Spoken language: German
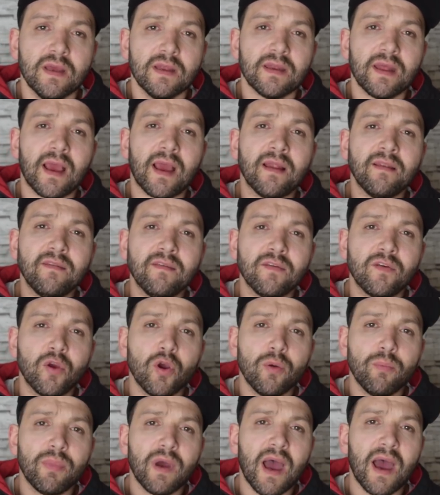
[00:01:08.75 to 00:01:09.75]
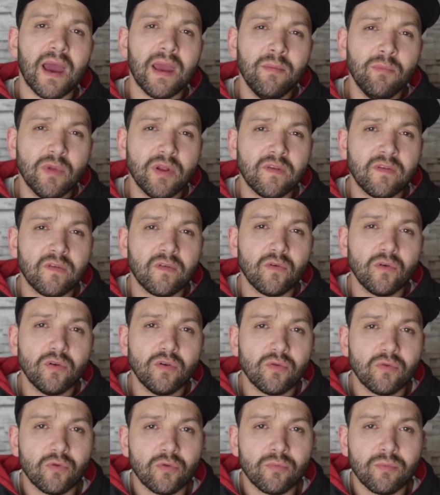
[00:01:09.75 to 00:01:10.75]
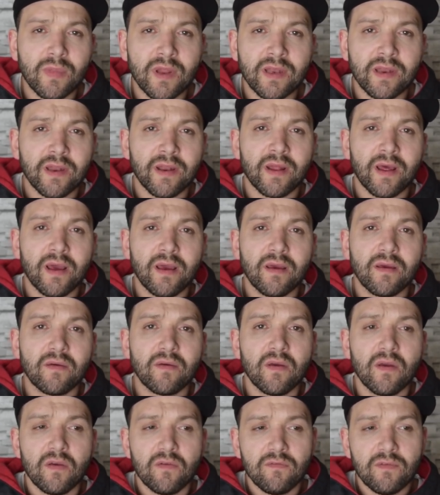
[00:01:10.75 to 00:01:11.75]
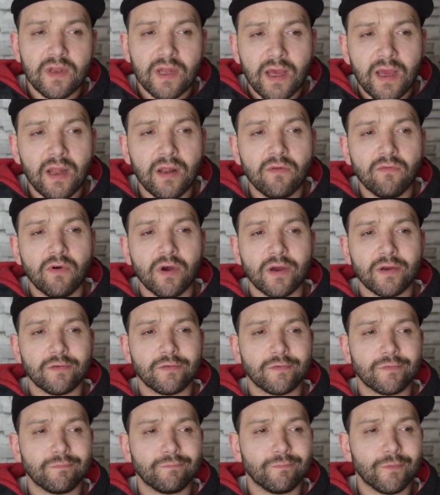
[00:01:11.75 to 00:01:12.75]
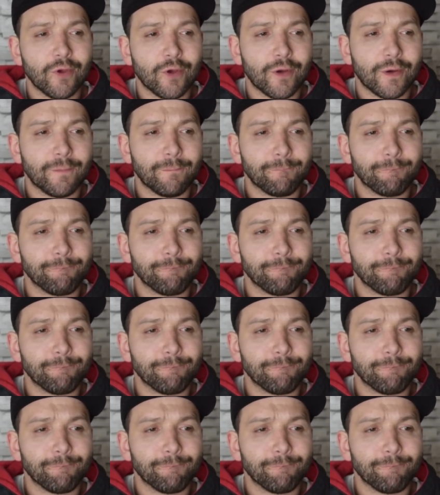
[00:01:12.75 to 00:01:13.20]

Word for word: der ganze Körper einmal zuckt und man danach wieder hellwach ist. Ja.